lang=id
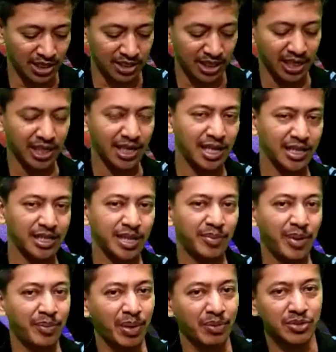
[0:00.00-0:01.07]
Saya akan ajak
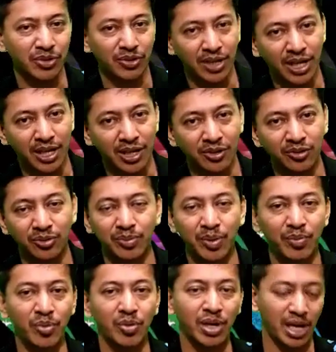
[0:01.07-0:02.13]
Bapak Ibu Saudara untuk
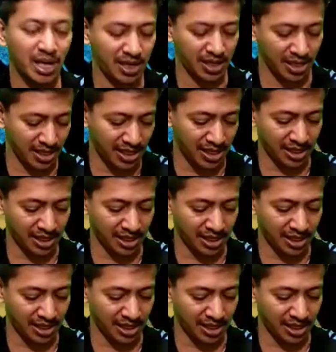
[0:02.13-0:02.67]
membuka